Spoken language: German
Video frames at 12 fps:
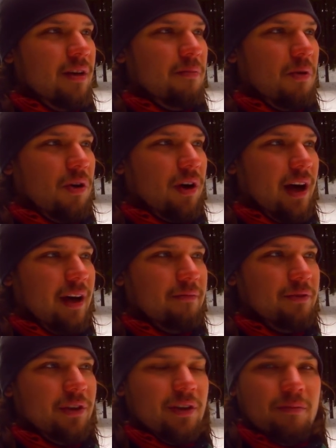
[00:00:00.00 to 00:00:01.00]
morgen
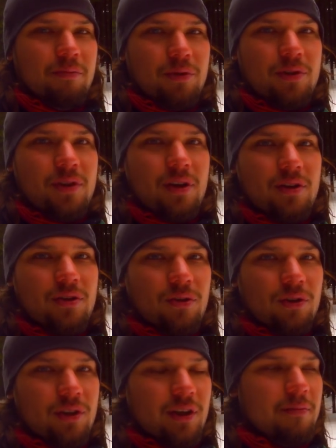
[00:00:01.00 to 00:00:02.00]
Abend wieder den Bus
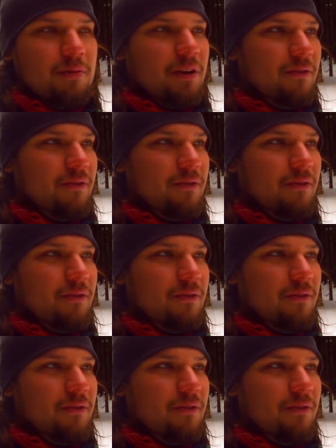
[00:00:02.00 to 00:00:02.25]
zurücknehmen.